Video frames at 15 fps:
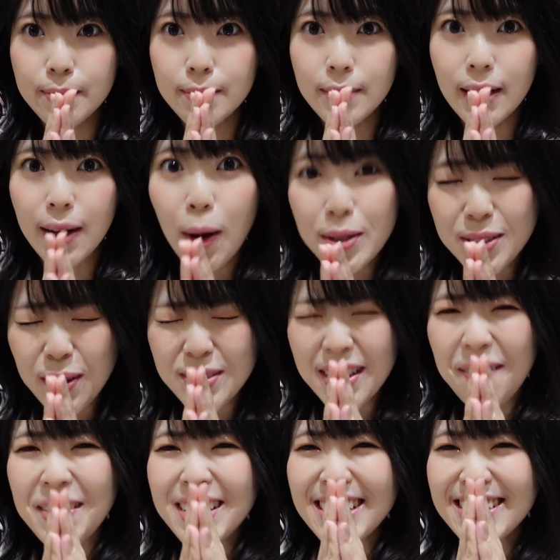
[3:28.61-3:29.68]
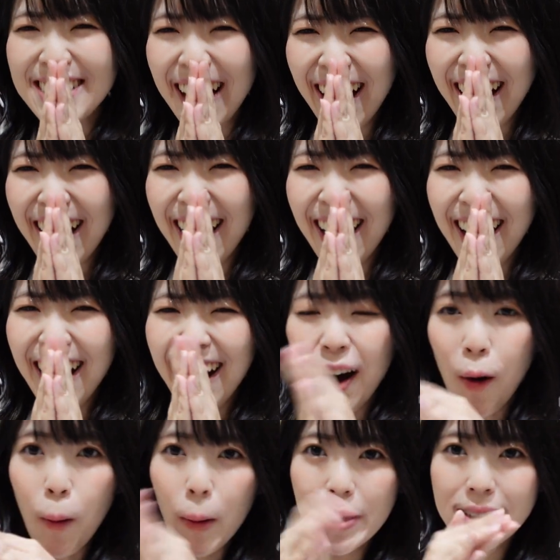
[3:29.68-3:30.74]
ごちそうさまでした。美味し
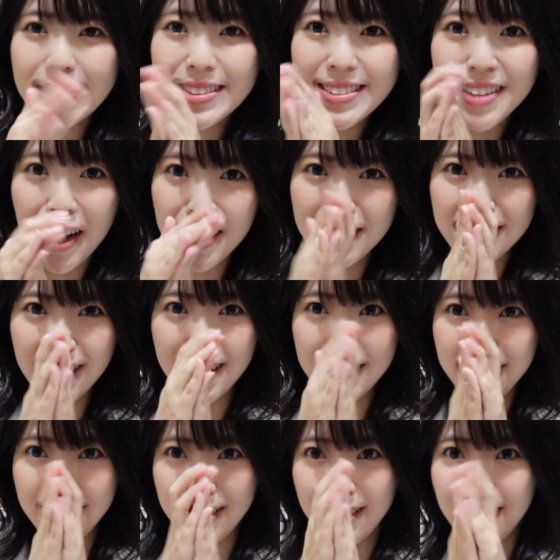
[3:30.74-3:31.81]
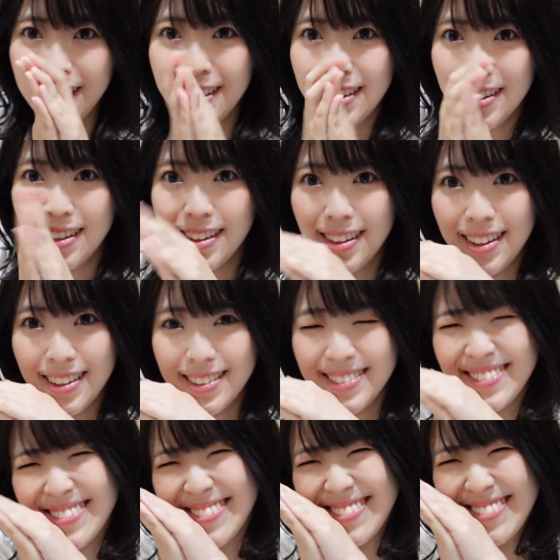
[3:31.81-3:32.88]
くて手がくねくね。
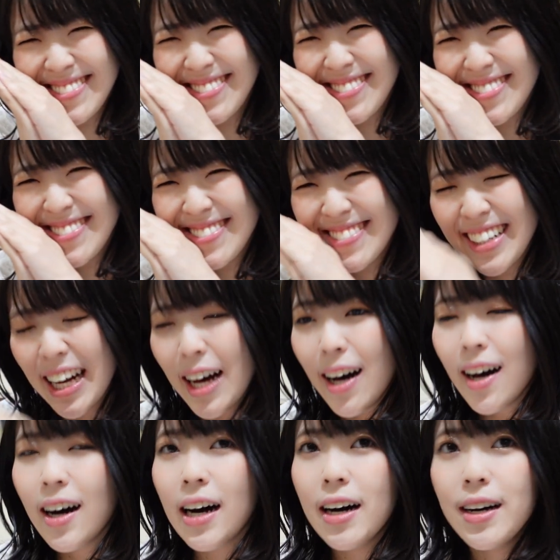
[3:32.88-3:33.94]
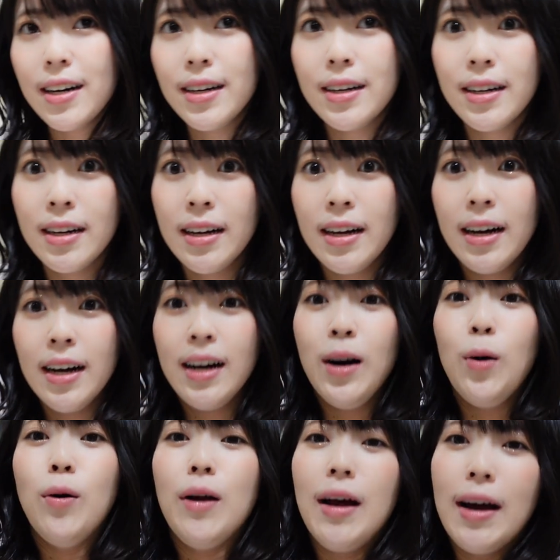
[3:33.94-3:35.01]
そうなんよ。ここの
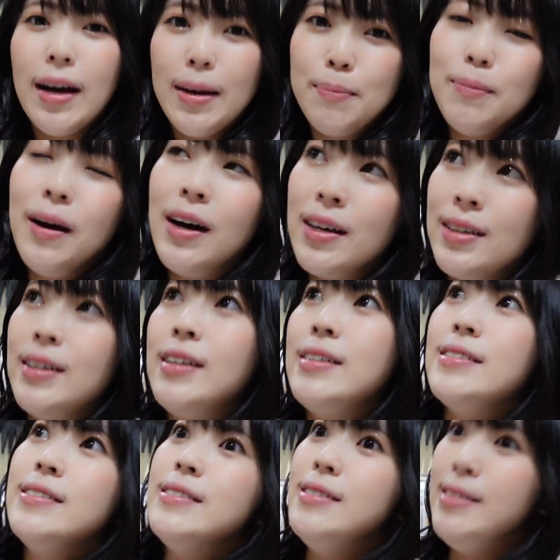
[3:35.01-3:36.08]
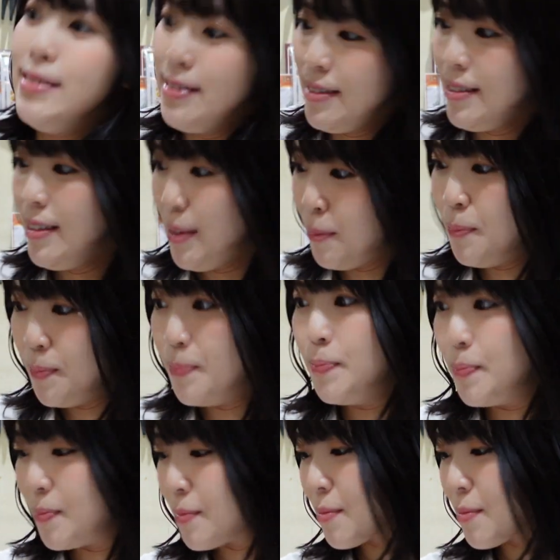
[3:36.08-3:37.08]
ランチはボリューミーなんよ。一